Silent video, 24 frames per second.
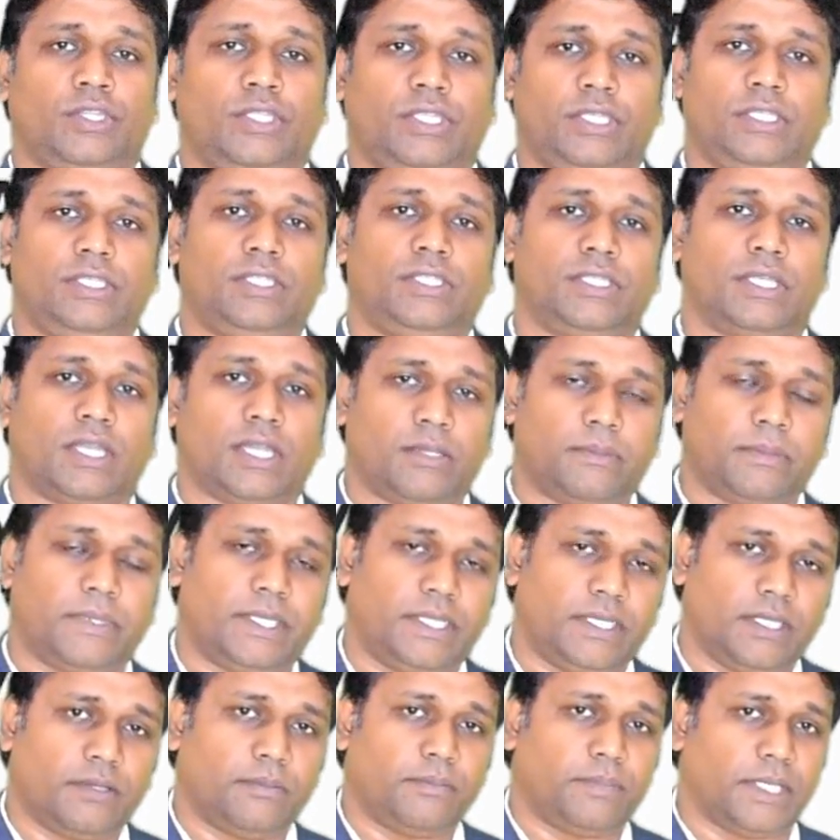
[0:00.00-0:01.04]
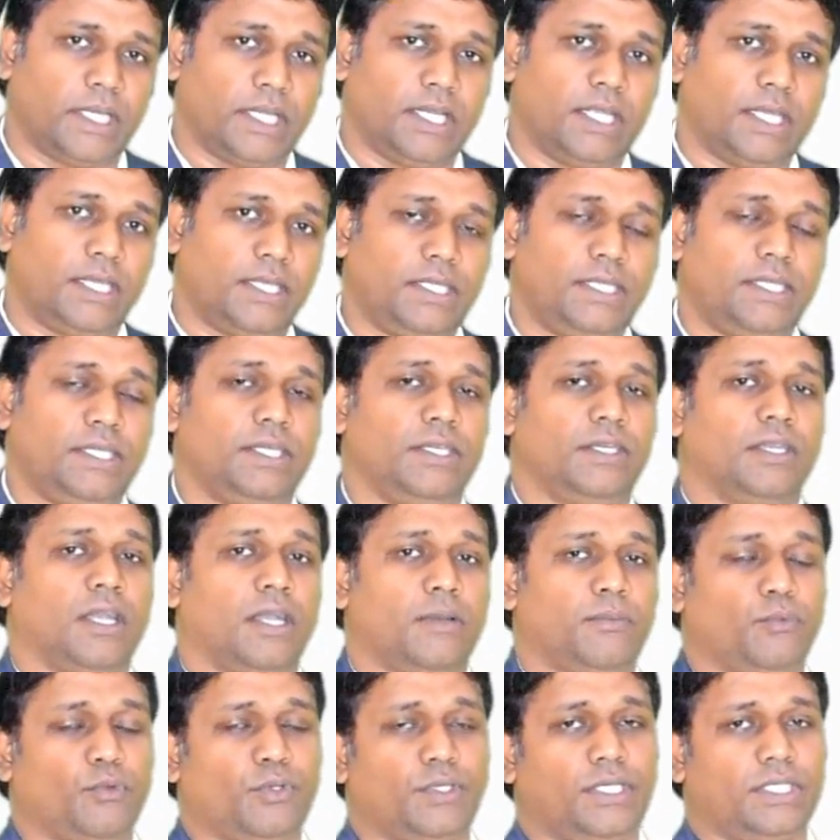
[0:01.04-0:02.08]
तीन चार महीना पहले ही
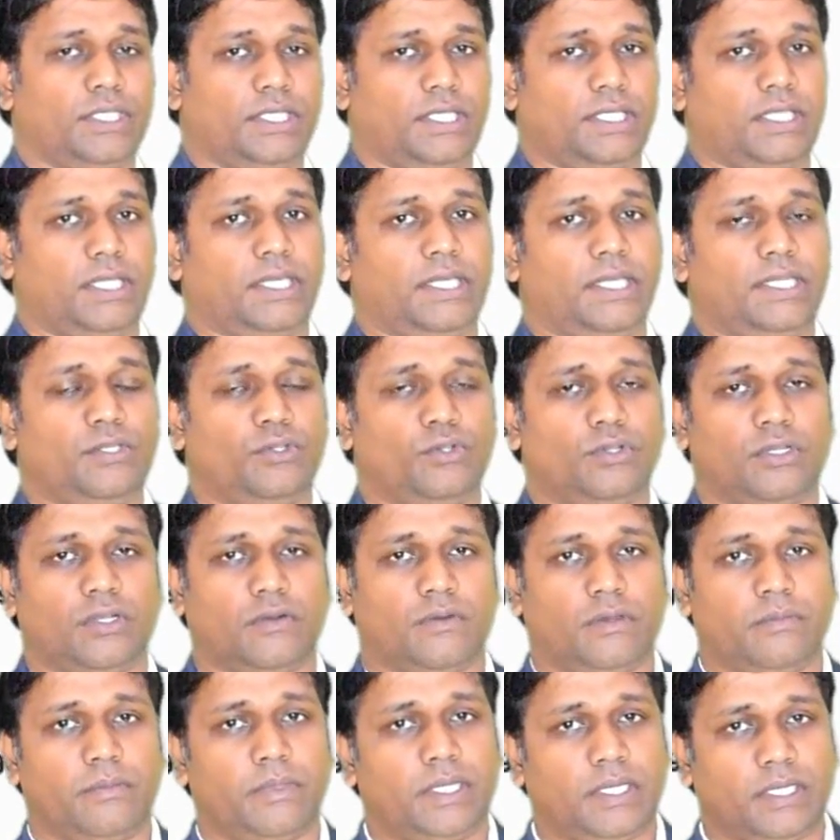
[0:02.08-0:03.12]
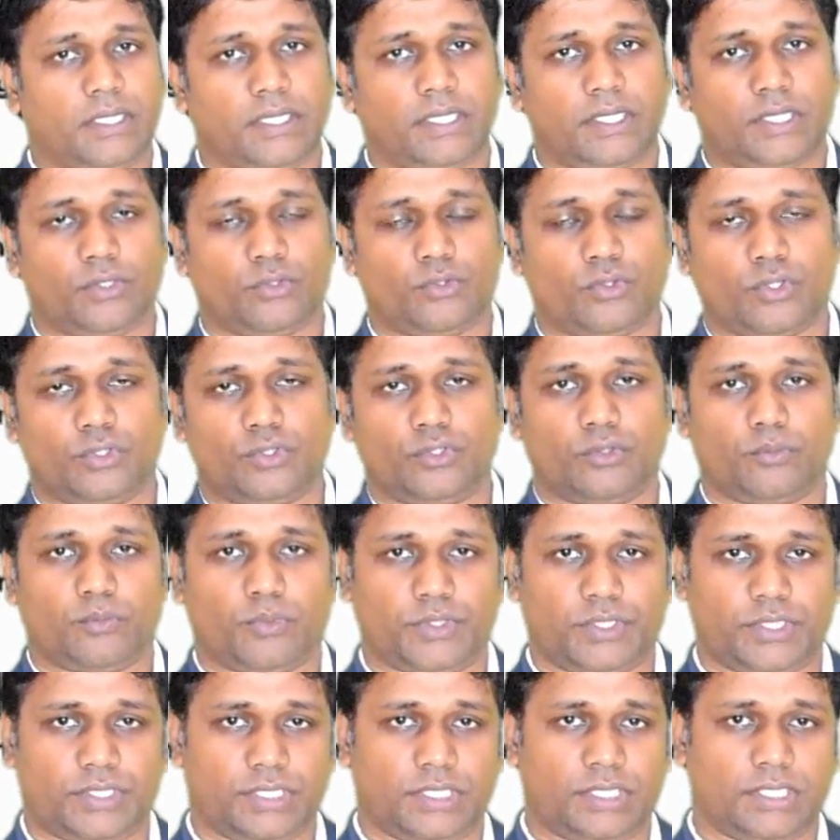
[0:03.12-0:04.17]
आपको ये दे देंगे जो गवर्नमेंट ने इनको जो
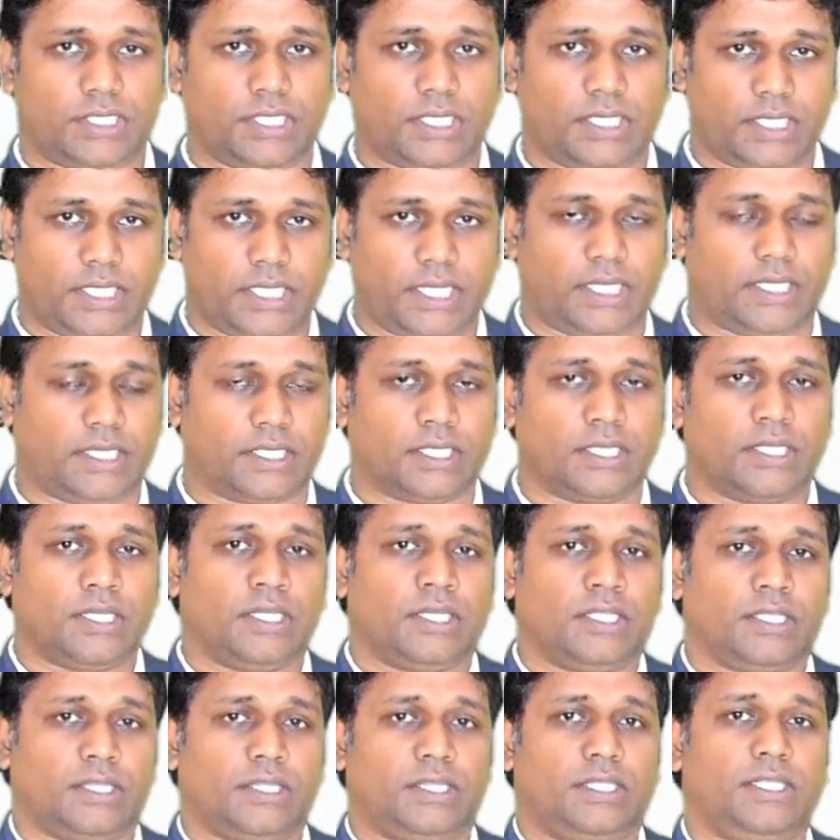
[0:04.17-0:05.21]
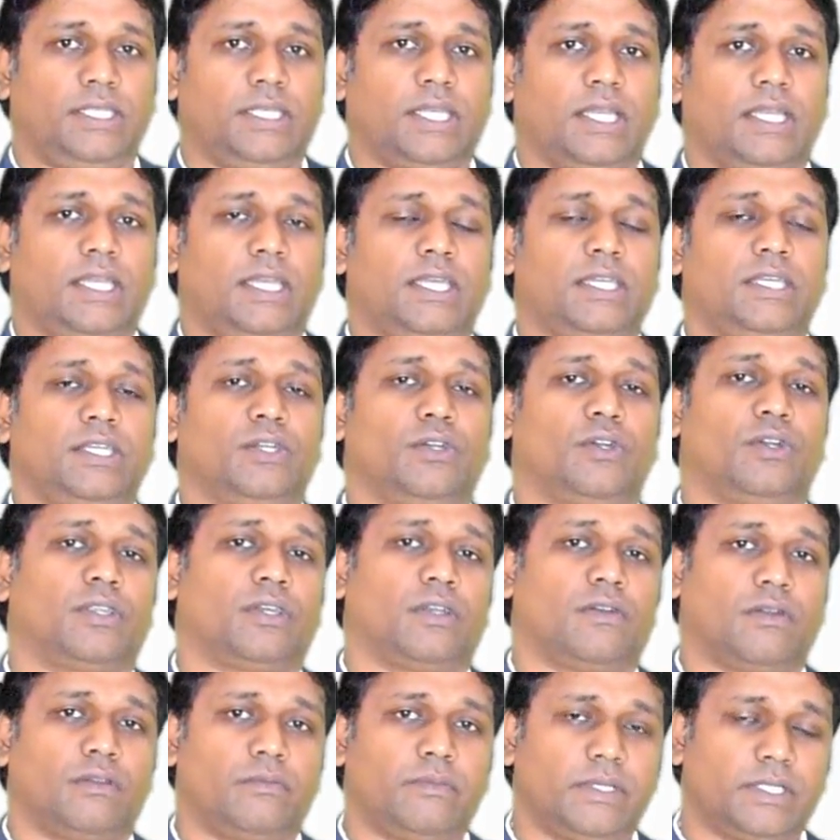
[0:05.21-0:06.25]
पोजिशन का डेट दिया है
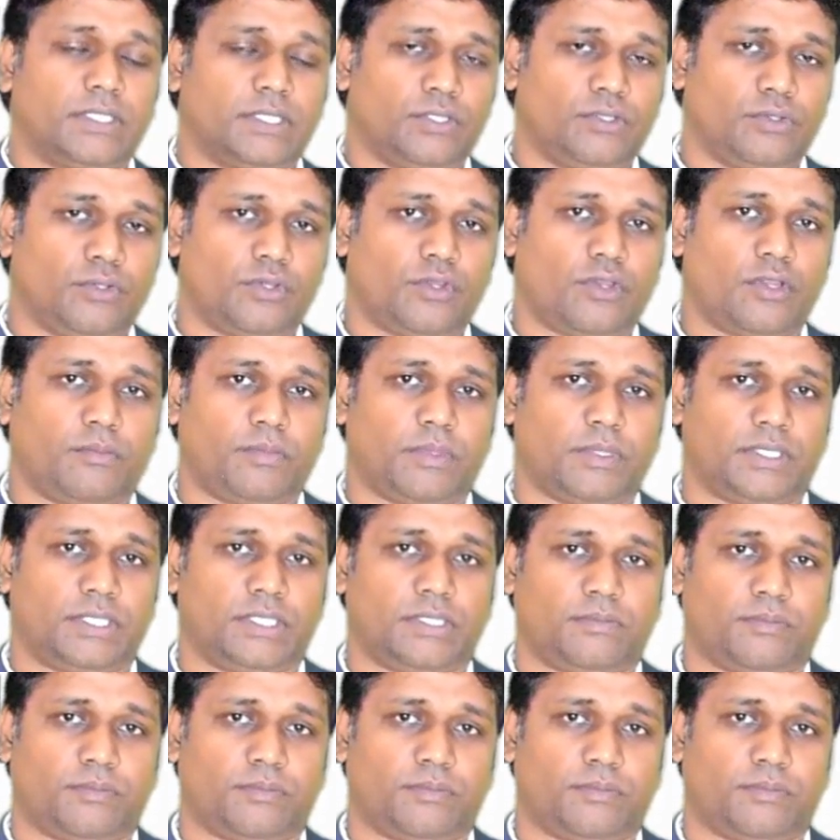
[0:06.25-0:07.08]
और गवर्नमेंट से जो इन्होंने